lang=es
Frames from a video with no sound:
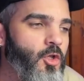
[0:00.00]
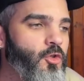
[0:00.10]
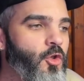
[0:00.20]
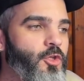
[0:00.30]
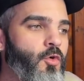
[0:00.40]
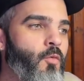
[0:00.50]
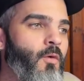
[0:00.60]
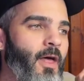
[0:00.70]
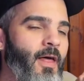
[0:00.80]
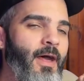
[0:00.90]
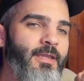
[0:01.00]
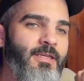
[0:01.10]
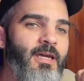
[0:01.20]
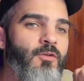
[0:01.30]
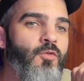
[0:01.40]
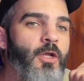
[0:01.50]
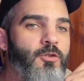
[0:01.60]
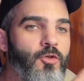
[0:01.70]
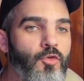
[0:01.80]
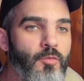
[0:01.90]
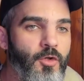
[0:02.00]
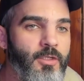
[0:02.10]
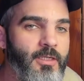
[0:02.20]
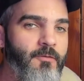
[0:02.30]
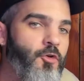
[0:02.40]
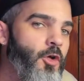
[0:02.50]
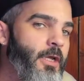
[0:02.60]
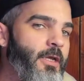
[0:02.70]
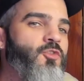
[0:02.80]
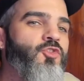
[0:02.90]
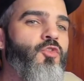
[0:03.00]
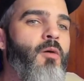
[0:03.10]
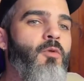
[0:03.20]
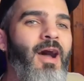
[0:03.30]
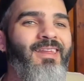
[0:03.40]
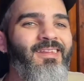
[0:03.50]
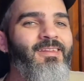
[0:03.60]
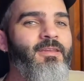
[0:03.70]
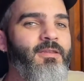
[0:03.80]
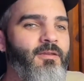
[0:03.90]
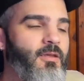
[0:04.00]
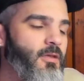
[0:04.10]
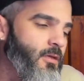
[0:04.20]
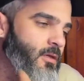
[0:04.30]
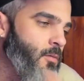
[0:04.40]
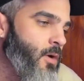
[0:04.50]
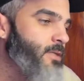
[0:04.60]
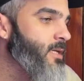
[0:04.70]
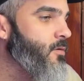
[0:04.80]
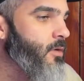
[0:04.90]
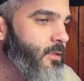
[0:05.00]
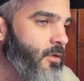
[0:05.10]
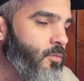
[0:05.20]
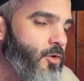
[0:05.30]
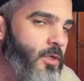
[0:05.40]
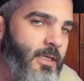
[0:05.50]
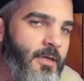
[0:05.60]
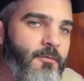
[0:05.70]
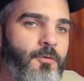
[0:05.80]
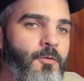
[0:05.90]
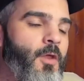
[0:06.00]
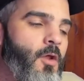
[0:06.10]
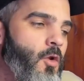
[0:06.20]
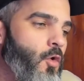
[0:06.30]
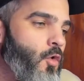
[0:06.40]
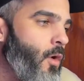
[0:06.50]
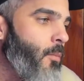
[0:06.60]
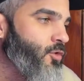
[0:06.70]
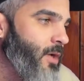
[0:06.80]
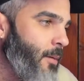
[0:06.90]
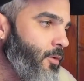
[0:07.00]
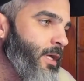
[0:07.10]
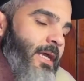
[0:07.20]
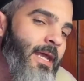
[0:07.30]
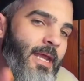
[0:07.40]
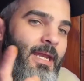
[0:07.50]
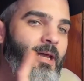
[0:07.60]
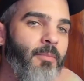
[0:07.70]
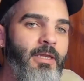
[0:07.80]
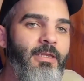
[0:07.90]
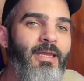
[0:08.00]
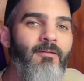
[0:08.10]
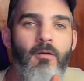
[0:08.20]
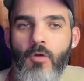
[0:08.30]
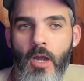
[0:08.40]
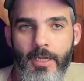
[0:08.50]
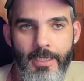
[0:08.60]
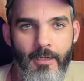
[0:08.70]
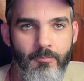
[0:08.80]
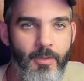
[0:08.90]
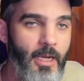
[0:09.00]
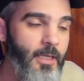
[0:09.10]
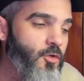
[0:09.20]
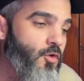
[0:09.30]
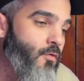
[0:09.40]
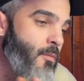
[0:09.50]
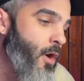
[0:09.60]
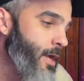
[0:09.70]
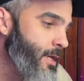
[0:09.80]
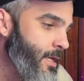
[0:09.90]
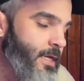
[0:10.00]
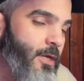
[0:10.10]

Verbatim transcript: donde nos va a dar ya nuestro número de teléfono, el que nosotros vamos a adquirir. ¿Y qué vamos a hacer con este número de teléfono? Lo vamos a poner en el Apple ID que vamos a crear. Para esto nos vamos a dirigir